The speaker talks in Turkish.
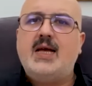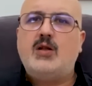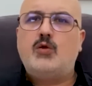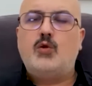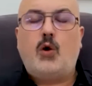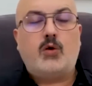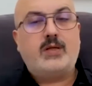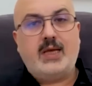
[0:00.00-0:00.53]

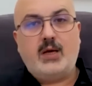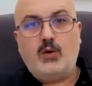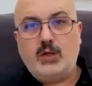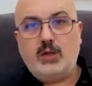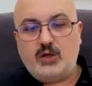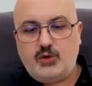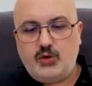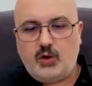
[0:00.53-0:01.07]
noktaya
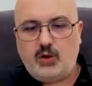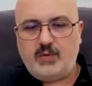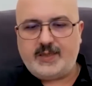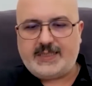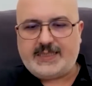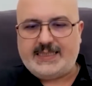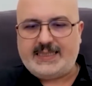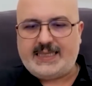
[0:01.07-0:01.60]
ulaşıyor
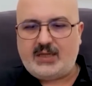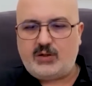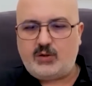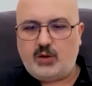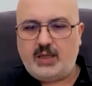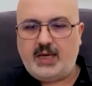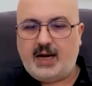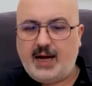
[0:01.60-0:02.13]
olmasından
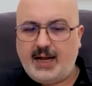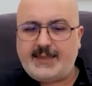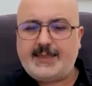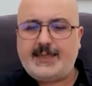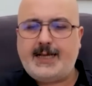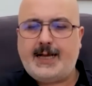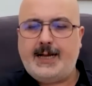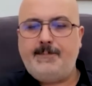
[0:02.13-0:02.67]
dolayı.
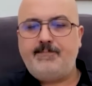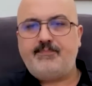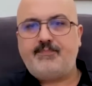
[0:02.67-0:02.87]
Hatta